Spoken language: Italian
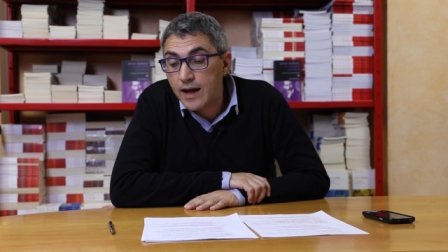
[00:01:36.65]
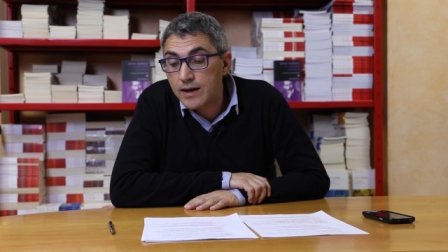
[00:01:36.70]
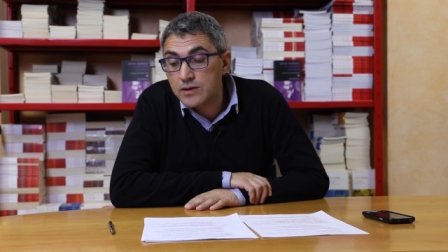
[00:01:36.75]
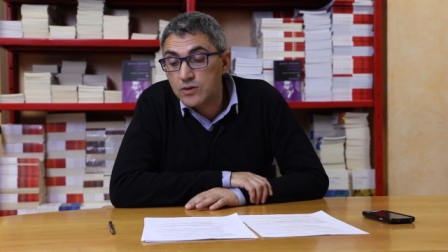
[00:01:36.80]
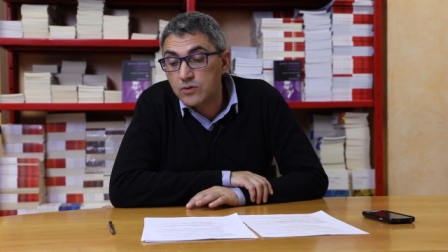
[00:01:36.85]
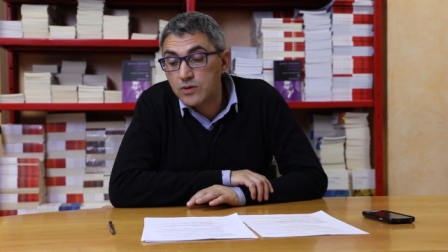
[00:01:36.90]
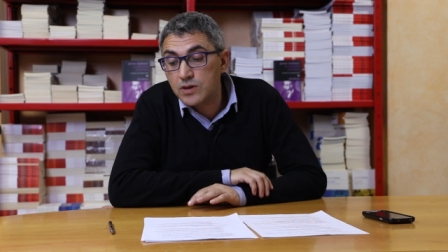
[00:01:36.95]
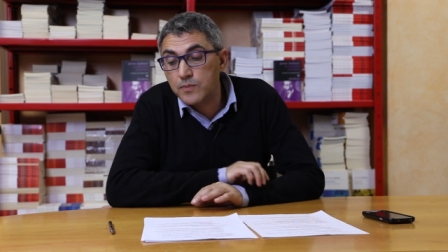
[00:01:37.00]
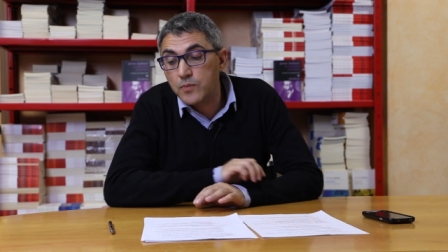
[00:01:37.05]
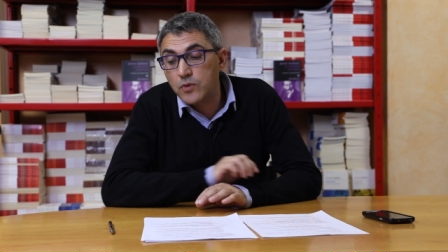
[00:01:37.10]

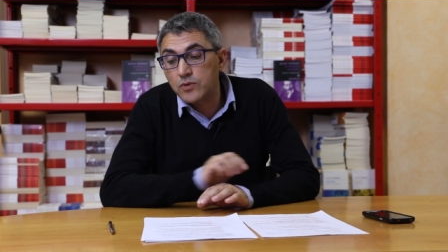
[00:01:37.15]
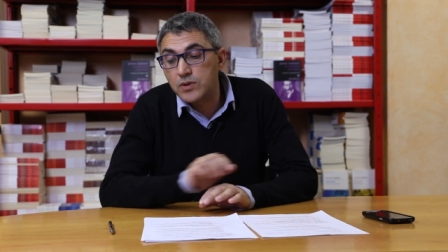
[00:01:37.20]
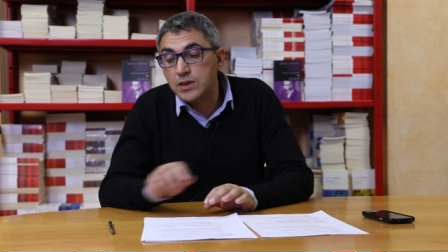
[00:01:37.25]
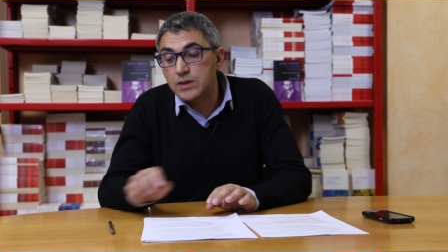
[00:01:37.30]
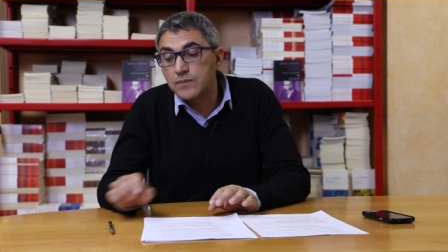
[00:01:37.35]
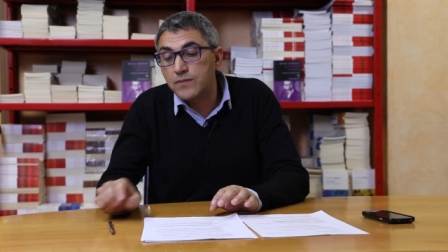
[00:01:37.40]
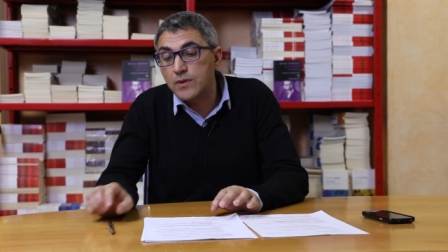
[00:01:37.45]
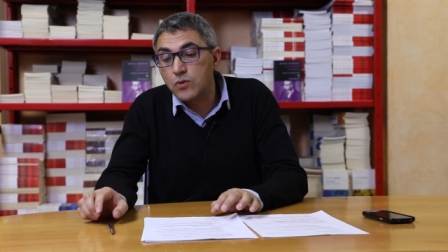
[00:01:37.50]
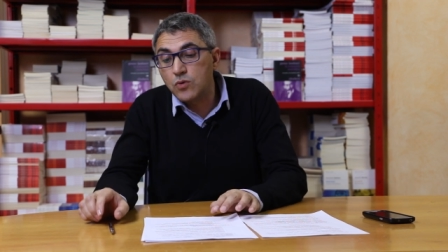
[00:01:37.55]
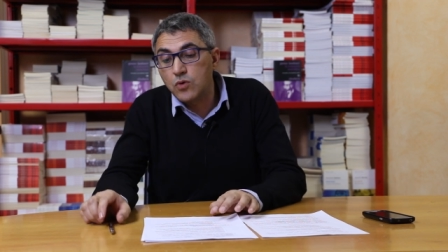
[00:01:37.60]
altro tipo di
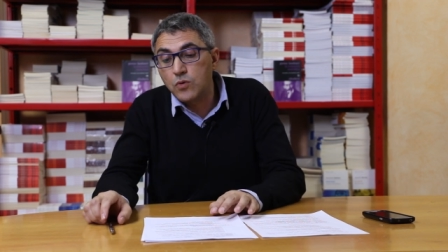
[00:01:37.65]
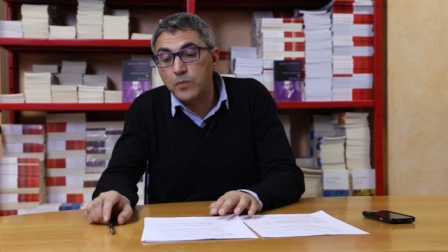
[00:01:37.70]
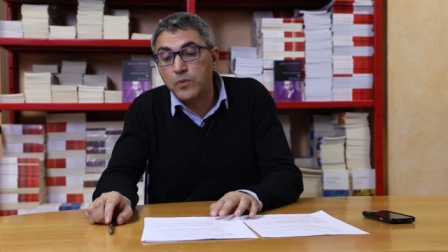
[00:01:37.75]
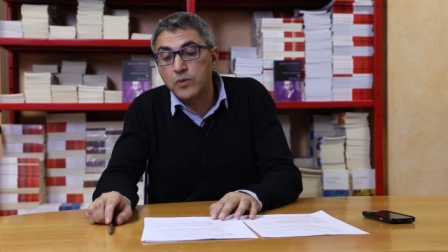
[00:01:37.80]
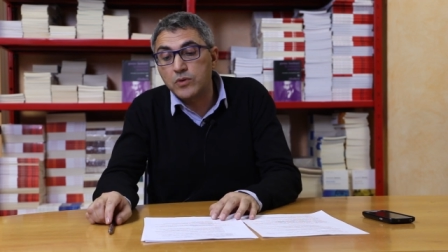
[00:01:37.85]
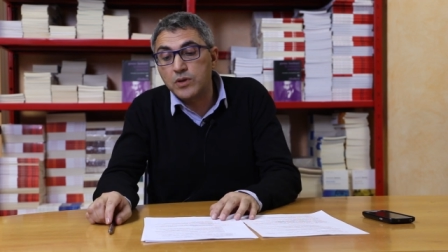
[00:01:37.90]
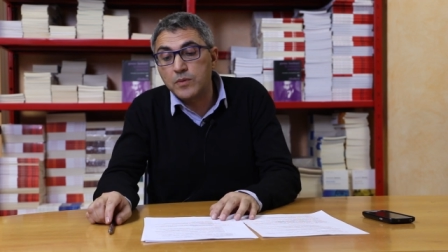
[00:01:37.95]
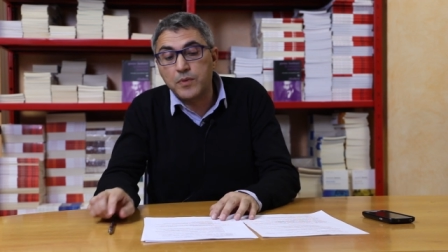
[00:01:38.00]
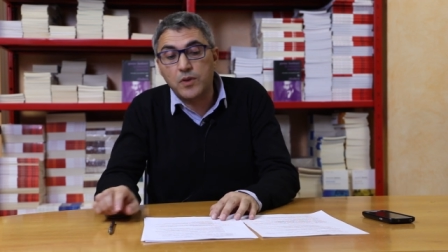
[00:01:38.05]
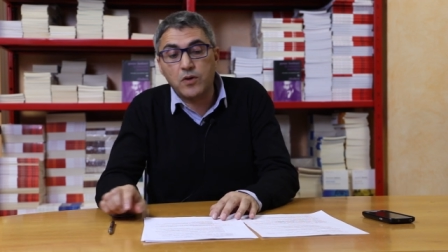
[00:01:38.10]

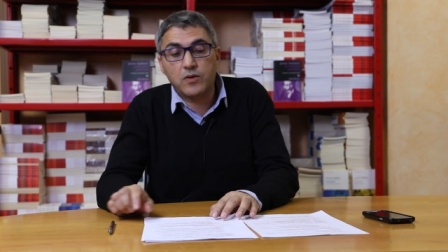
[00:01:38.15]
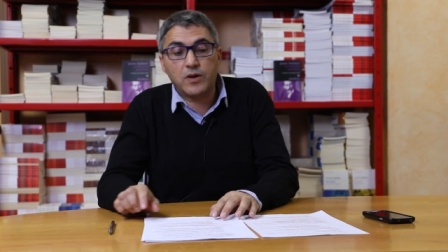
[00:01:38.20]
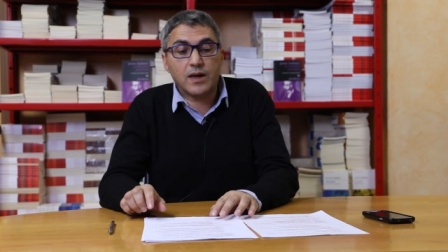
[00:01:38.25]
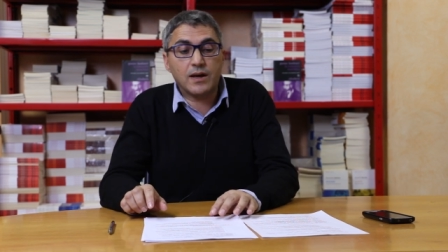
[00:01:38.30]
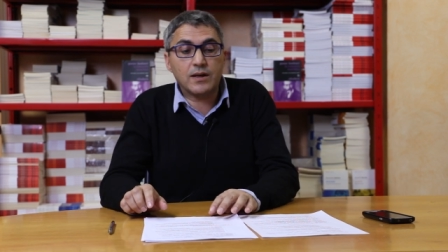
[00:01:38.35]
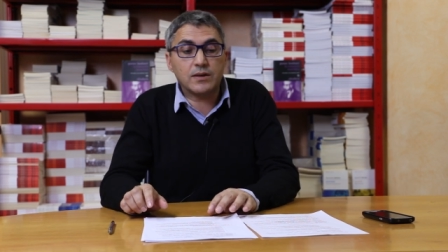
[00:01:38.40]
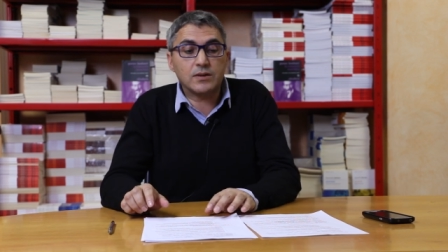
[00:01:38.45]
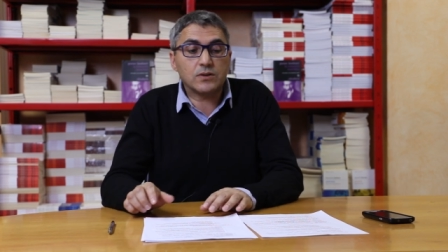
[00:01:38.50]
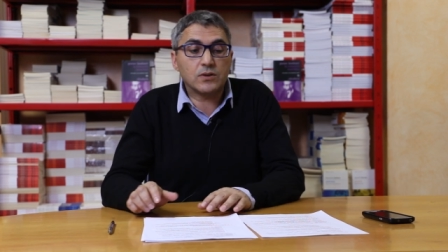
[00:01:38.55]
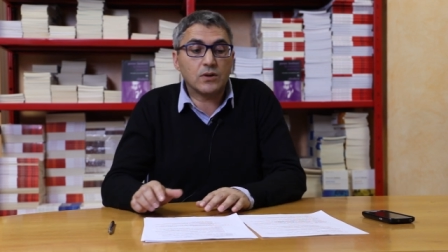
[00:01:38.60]
sviluppo, di
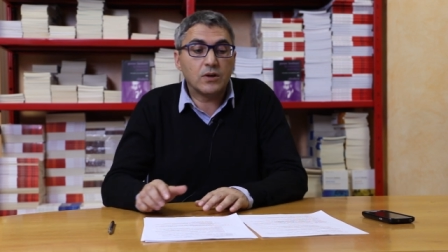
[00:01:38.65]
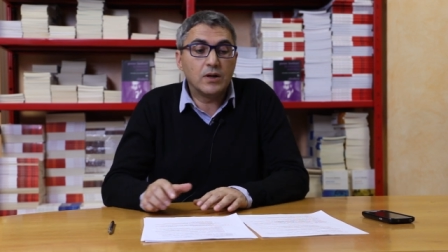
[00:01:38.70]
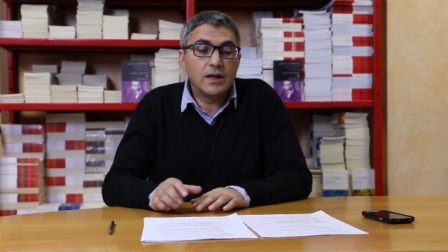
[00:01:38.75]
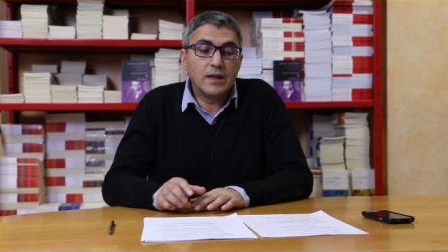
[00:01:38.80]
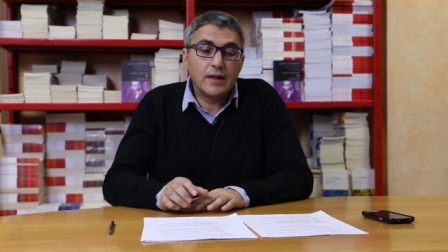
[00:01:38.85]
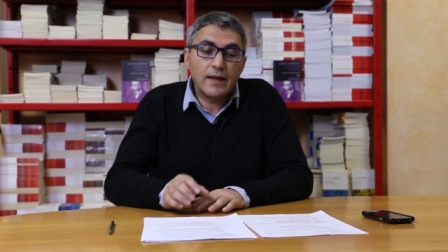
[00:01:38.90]
progresso.